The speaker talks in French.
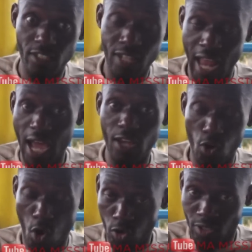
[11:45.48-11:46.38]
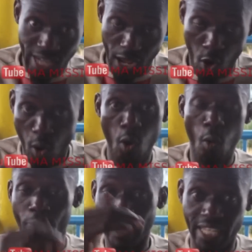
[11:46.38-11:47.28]
là on, on,
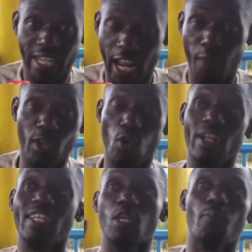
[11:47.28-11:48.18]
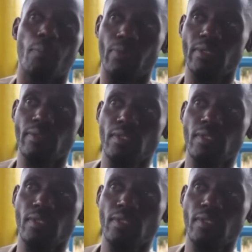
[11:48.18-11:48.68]
on peut dire que l'armée congolaise ne se bat plus.